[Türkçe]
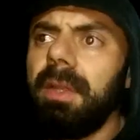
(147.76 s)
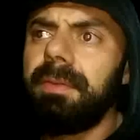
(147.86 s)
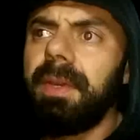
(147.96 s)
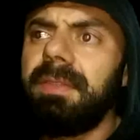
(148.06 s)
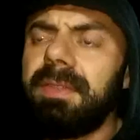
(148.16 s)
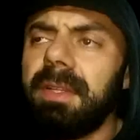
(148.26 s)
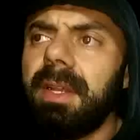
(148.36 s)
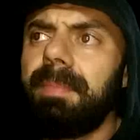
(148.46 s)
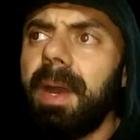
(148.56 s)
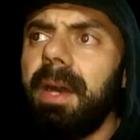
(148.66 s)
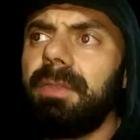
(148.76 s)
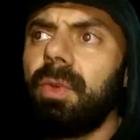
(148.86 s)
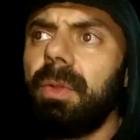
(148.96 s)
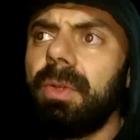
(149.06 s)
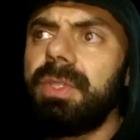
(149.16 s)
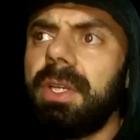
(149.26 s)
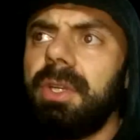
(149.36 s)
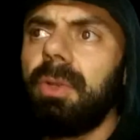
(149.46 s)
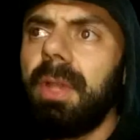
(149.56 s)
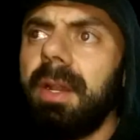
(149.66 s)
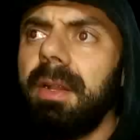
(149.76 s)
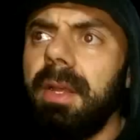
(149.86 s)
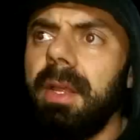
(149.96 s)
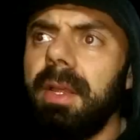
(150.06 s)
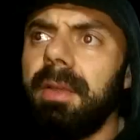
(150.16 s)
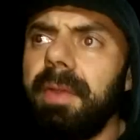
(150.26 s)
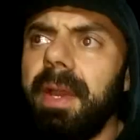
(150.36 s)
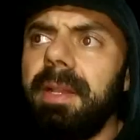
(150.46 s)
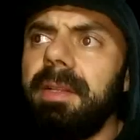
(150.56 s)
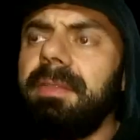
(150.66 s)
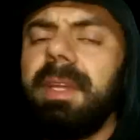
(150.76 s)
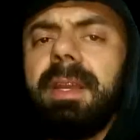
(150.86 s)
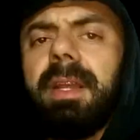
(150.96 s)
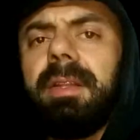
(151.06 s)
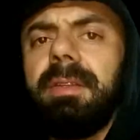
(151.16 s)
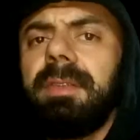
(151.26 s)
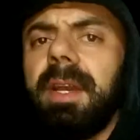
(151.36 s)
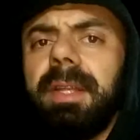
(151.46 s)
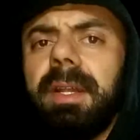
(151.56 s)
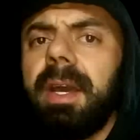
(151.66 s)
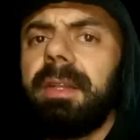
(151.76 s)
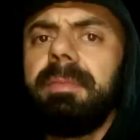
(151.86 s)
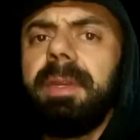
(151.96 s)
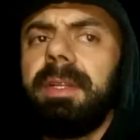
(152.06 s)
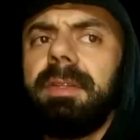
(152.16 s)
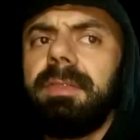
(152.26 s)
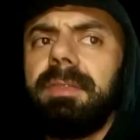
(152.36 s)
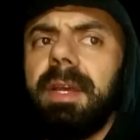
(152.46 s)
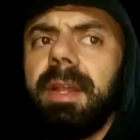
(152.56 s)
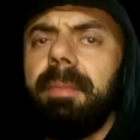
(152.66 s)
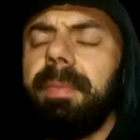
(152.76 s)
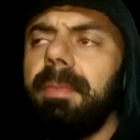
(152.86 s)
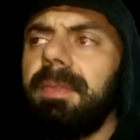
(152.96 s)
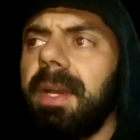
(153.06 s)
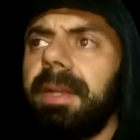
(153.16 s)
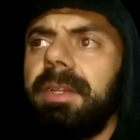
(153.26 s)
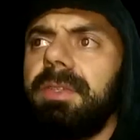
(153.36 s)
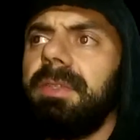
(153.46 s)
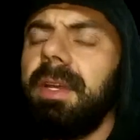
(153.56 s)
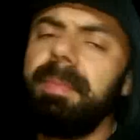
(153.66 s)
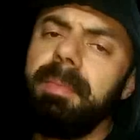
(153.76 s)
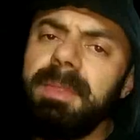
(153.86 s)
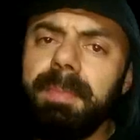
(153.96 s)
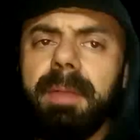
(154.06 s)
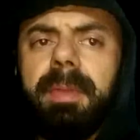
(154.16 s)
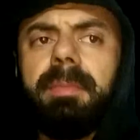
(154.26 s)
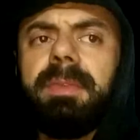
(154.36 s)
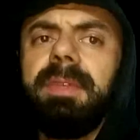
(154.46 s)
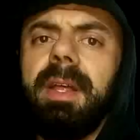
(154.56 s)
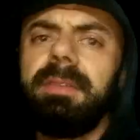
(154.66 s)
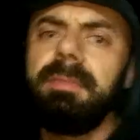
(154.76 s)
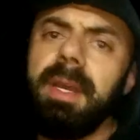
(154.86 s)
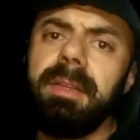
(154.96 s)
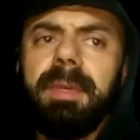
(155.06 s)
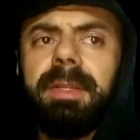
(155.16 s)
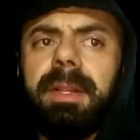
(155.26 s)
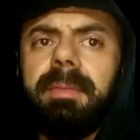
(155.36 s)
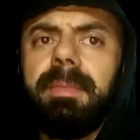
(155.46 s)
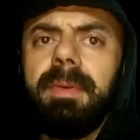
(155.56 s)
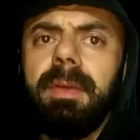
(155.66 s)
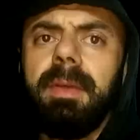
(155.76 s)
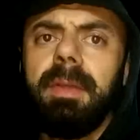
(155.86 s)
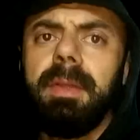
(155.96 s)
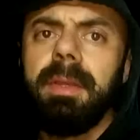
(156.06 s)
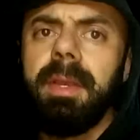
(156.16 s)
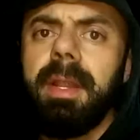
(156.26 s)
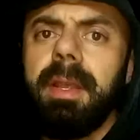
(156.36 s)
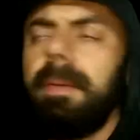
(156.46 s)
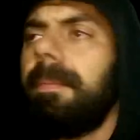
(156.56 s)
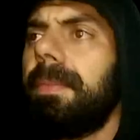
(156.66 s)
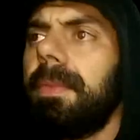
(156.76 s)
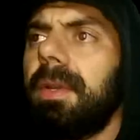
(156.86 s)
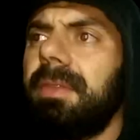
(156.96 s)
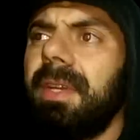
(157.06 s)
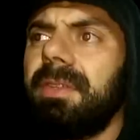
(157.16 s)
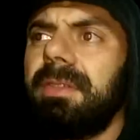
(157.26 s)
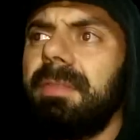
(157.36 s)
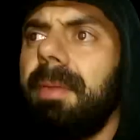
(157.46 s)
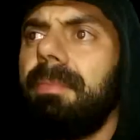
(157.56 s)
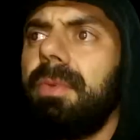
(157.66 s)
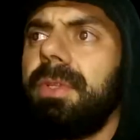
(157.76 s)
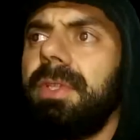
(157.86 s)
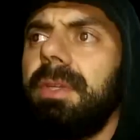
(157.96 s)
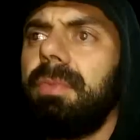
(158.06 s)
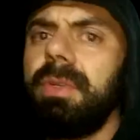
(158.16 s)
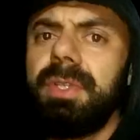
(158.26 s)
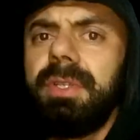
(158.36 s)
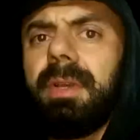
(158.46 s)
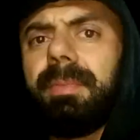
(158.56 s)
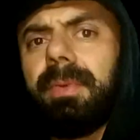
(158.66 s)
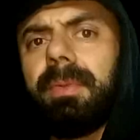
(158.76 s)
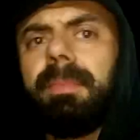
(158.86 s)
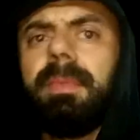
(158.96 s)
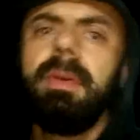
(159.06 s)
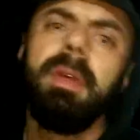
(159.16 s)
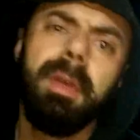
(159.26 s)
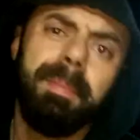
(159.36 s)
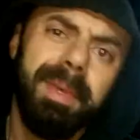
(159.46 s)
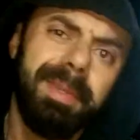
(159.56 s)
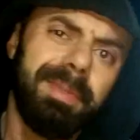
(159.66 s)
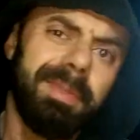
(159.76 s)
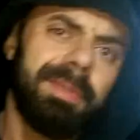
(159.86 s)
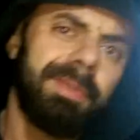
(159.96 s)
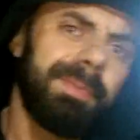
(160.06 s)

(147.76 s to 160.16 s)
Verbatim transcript: Ve insanlar bayağı zorluk çekiyorlar. Elinizden geldiğinize kadar yardım ediniz. Yani hepimiz kardeşiz, hepimiz birbirimize lazım yardım edelim. Yani kısacası ben bu işi bu için yapıyorum. Peace.